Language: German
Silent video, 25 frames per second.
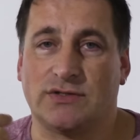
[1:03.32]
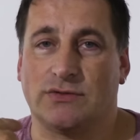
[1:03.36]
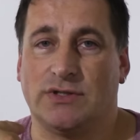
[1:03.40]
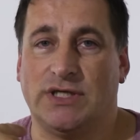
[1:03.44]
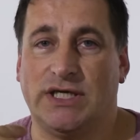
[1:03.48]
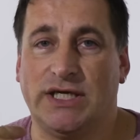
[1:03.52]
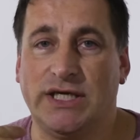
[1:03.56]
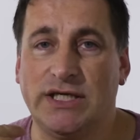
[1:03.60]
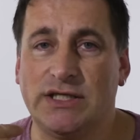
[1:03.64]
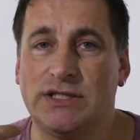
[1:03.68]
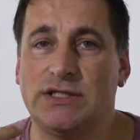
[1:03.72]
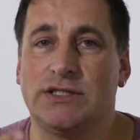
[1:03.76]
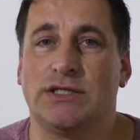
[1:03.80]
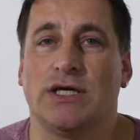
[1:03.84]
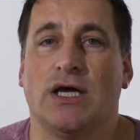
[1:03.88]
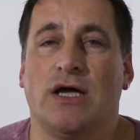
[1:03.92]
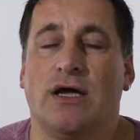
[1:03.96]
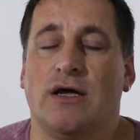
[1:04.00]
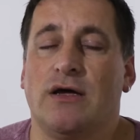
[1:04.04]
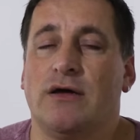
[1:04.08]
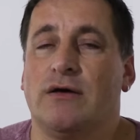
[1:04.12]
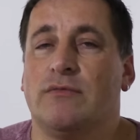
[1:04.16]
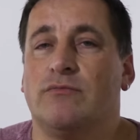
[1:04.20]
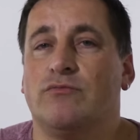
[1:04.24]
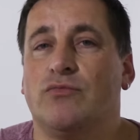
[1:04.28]
also ich
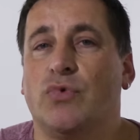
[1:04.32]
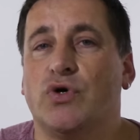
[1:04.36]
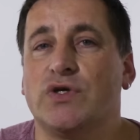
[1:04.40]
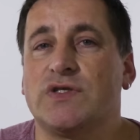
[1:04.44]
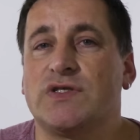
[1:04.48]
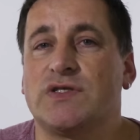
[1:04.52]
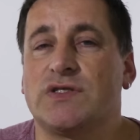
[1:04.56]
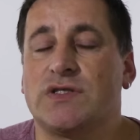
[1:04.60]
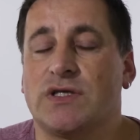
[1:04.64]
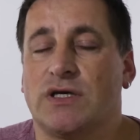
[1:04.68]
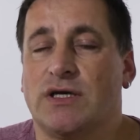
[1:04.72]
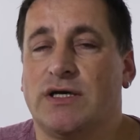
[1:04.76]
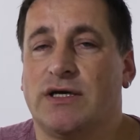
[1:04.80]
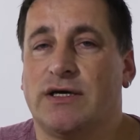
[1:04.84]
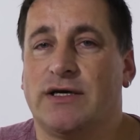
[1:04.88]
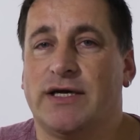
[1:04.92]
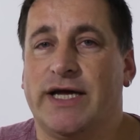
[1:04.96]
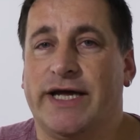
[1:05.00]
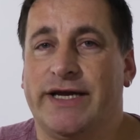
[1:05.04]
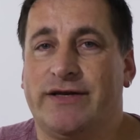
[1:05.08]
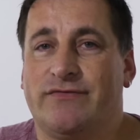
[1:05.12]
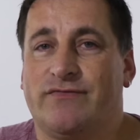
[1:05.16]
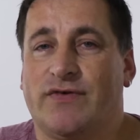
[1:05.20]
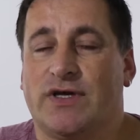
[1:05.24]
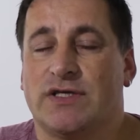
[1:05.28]
muss
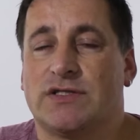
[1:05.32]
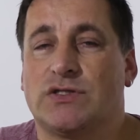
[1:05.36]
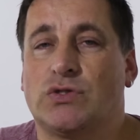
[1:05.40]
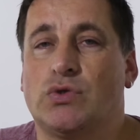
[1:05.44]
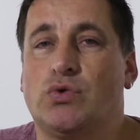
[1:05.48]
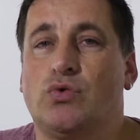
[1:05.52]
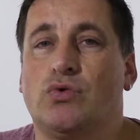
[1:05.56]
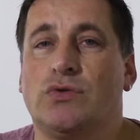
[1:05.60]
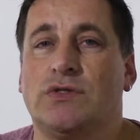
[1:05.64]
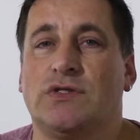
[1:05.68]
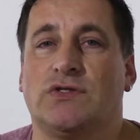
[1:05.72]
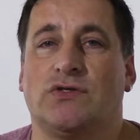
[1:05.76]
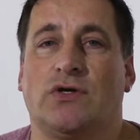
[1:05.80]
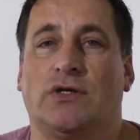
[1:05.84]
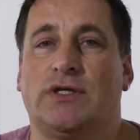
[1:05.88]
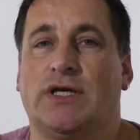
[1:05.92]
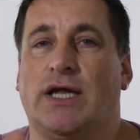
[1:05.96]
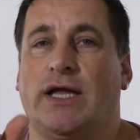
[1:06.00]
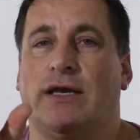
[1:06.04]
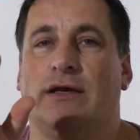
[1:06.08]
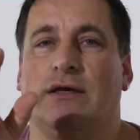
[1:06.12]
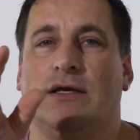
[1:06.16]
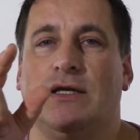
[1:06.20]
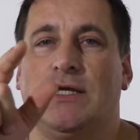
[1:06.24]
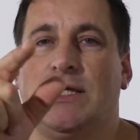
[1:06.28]
äh, etwas tun,
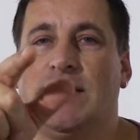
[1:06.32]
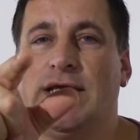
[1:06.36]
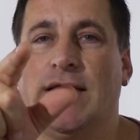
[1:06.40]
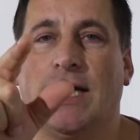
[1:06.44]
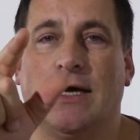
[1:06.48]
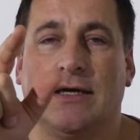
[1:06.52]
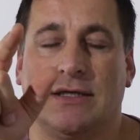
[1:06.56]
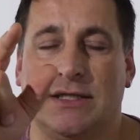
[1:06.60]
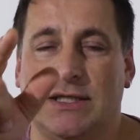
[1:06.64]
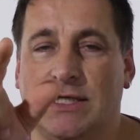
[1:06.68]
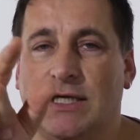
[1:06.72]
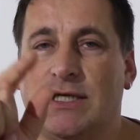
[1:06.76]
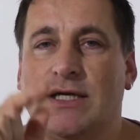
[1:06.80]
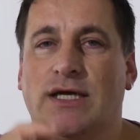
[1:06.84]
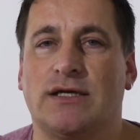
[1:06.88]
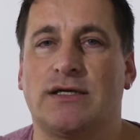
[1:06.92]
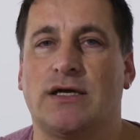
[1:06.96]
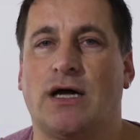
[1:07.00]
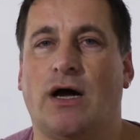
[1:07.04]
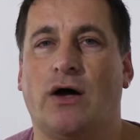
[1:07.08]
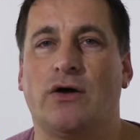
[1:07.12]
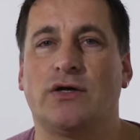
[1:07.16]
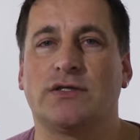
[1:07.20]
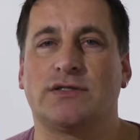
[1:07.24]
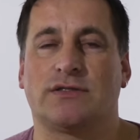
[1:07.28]
sondern ihr. Ihr da
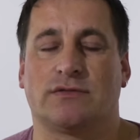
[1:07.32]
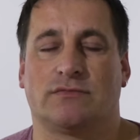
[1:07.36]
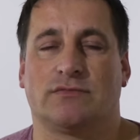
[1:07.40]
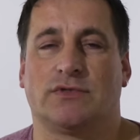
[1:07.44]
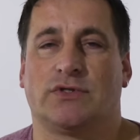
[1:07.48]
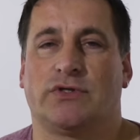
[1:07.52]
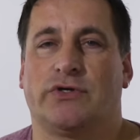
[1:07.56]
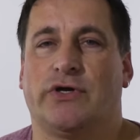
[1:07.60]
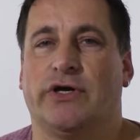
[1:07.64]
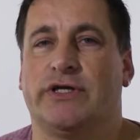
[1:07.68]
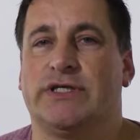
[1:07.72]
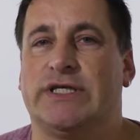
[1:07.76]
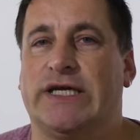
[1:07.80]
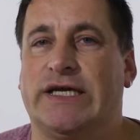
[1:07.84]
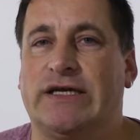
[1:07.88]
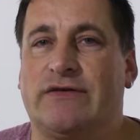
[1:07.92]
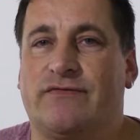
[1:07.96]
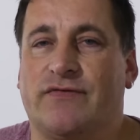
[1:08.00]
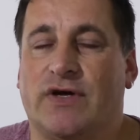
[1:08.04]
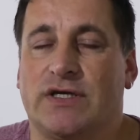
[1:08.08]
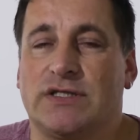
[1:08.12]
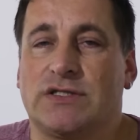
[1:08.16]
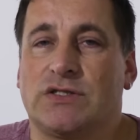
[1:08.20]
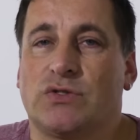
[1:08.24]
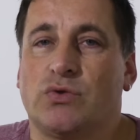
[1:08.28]
draußen könnt
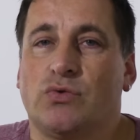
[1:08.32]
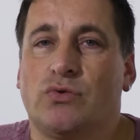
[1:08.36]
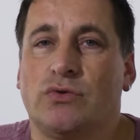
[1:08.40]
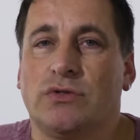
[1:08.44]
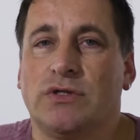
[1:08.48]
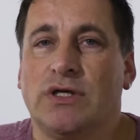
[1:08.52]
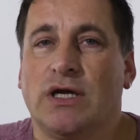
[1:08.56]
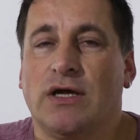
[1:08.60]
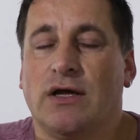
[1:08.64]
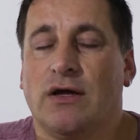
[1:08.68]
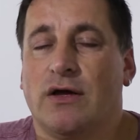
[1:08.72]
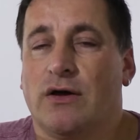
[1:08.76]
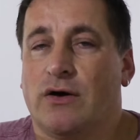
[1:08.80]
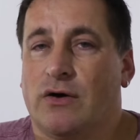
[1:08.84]
etwas tun.